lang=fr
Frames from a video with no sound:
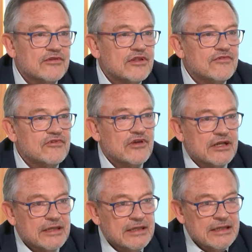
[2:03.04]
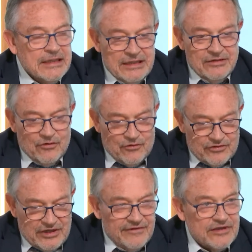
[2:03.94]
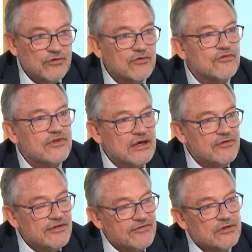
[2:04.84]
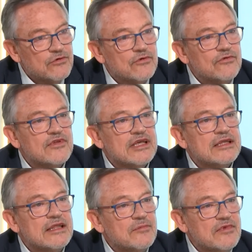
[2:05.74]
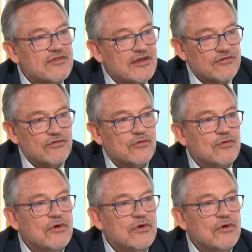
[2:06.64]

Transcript: David Charlet. Donc, on travaille de conseils. On a fait deux conseils d'administration.